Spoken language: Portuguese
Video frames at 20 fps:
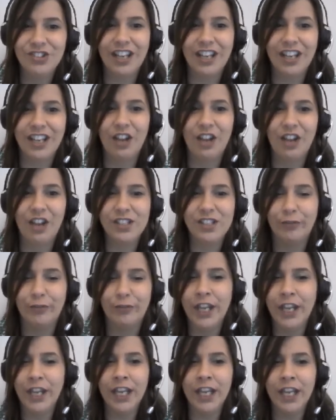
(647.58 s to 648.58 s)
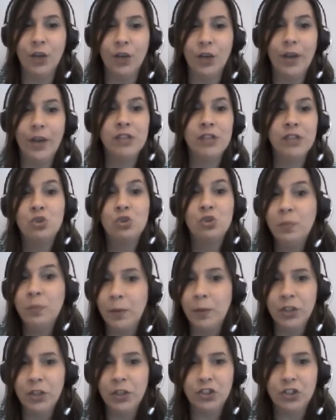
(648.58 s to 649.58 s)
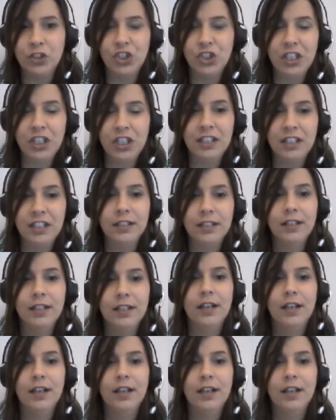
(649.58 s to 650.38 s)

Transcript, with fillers: aquela coisa feia, não. É super bonitinha.